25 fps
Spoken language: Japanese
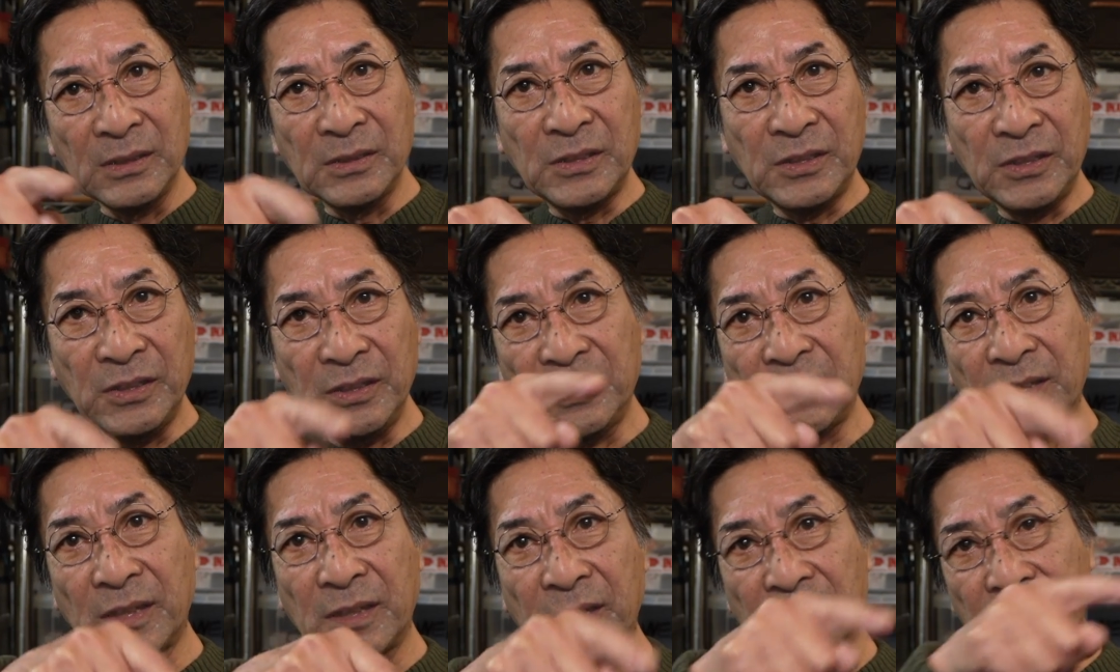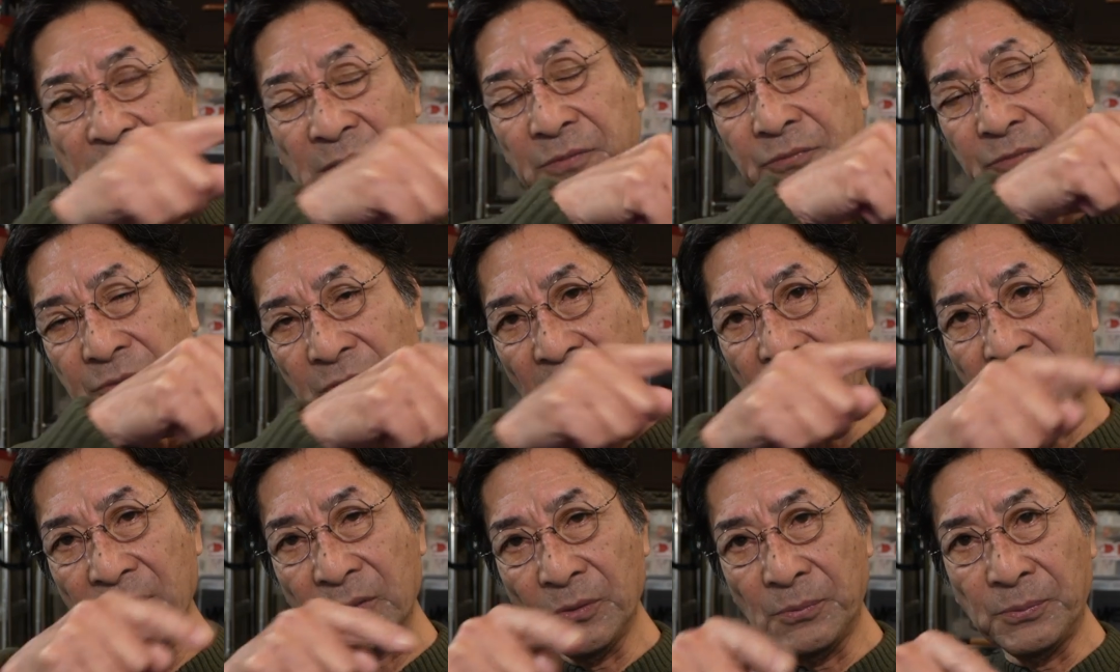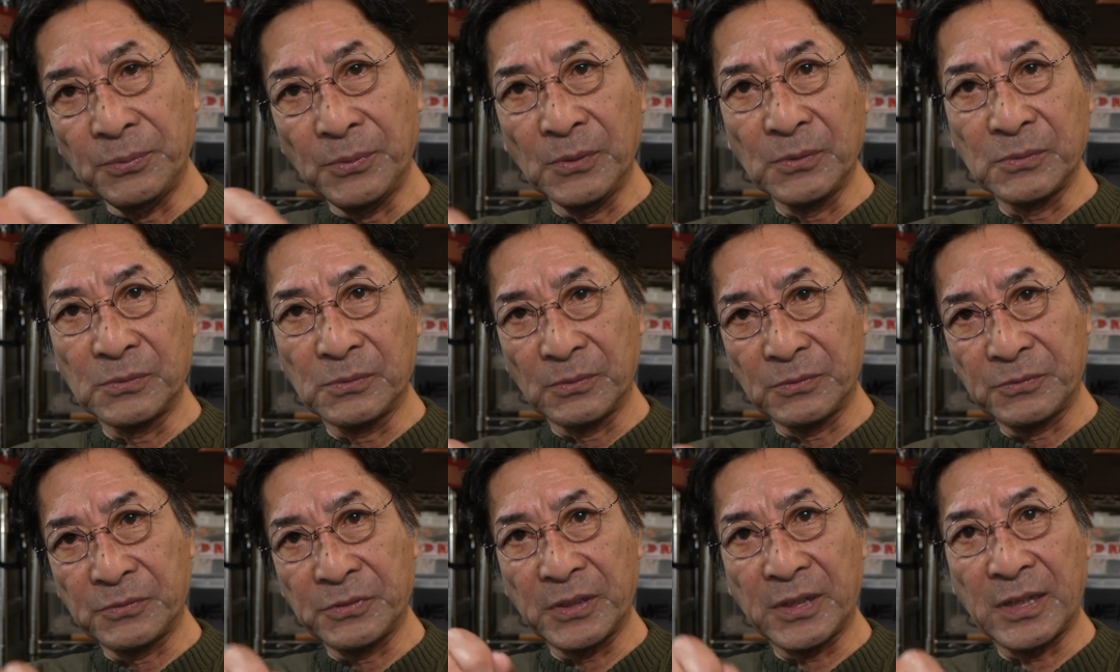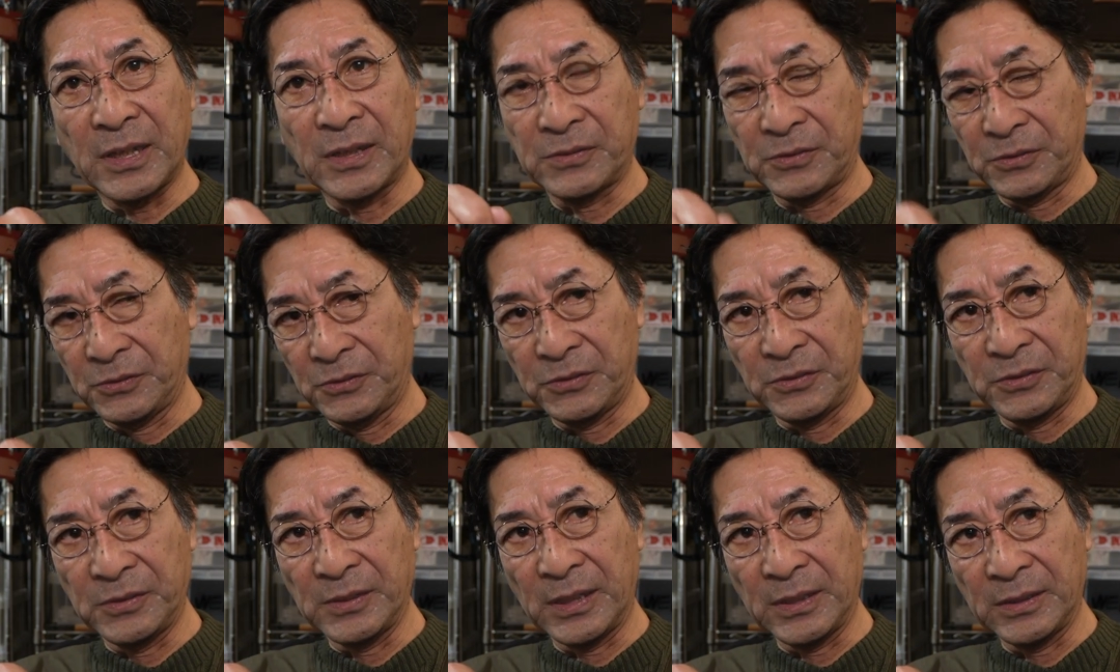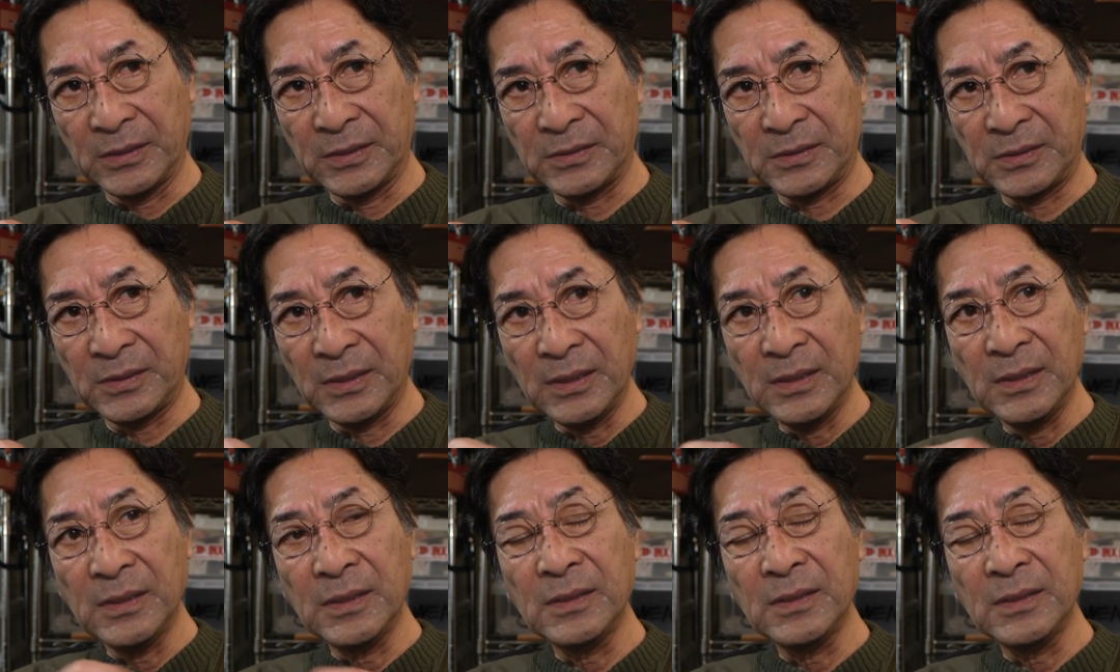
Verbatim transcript: 小さなリフトフォールを繰り返す釣りなんです。